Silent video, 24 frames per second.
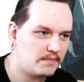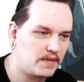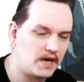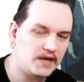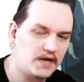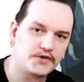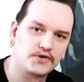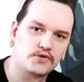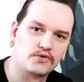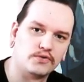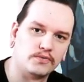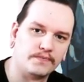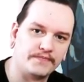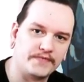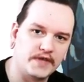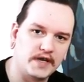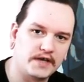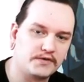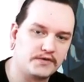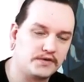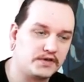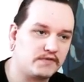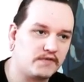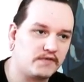пачку, да,
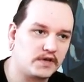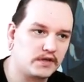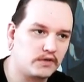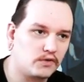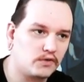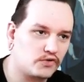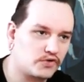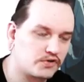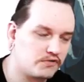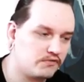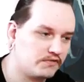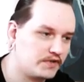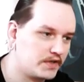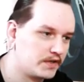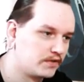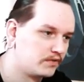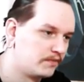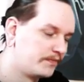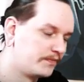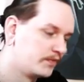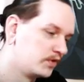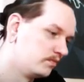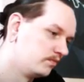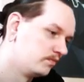то есть в отложку вот эту
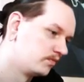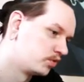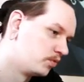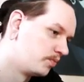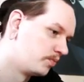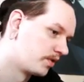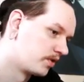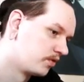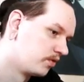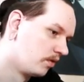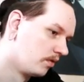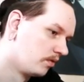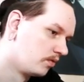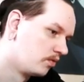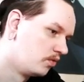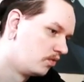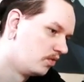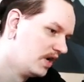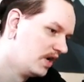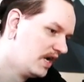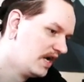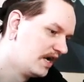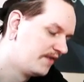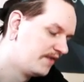супер
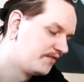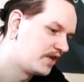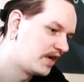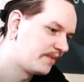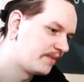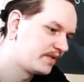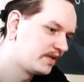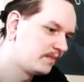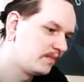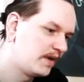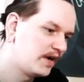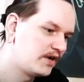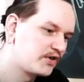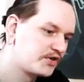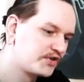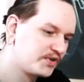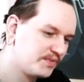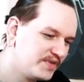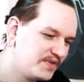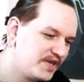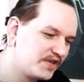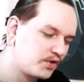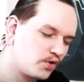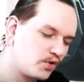долгую, но я понимаю, что
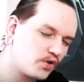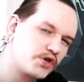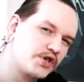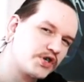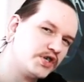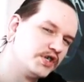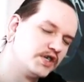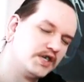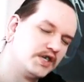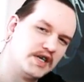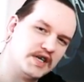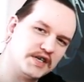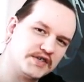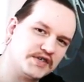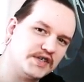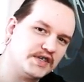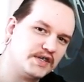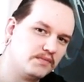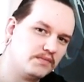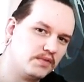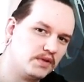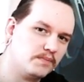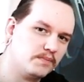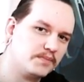мне тоже интересно
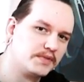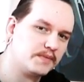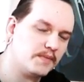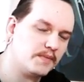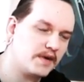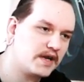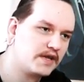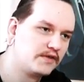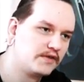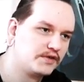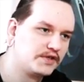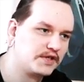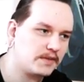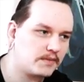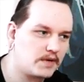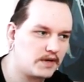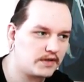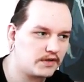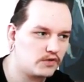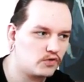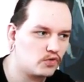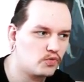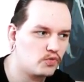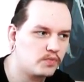это было посмотреть, то есть там
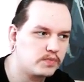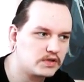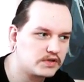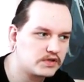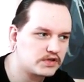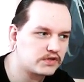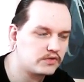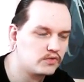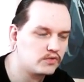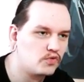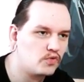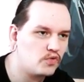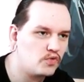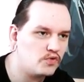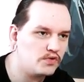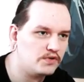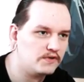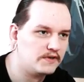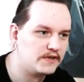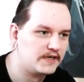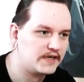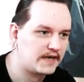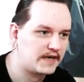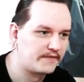какая-то группа на слуху,
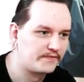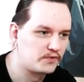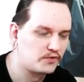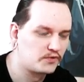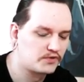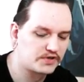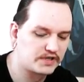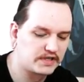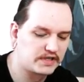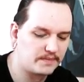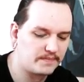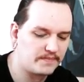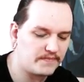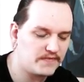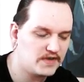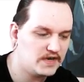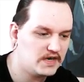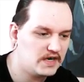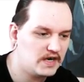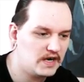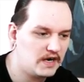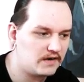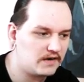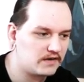или я тоже там
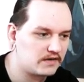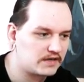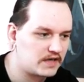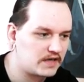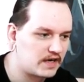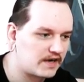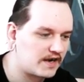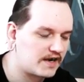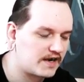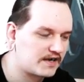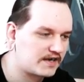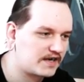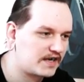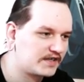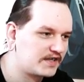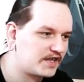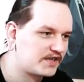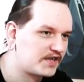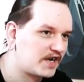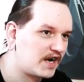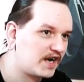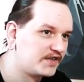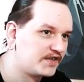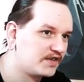э,
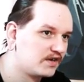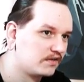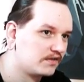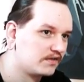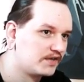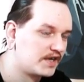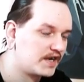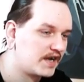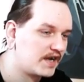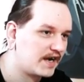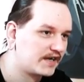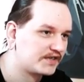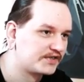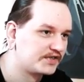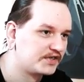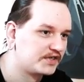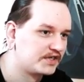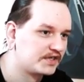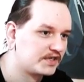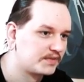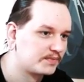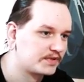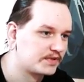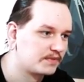когда-то хотел на
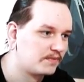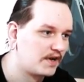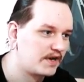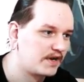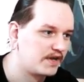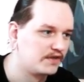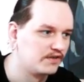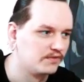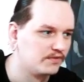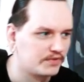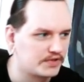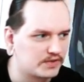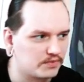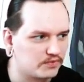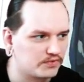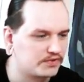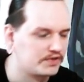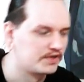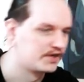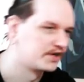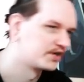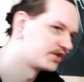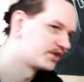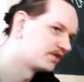реакциях это посмотреть, но
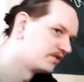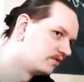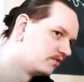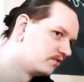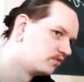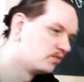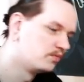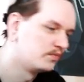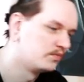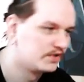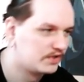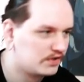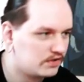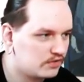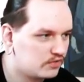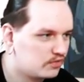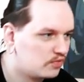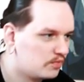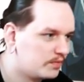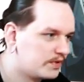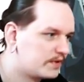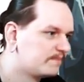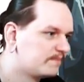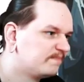почему-то решил думать, не
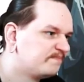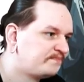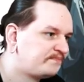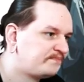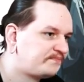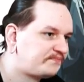думать.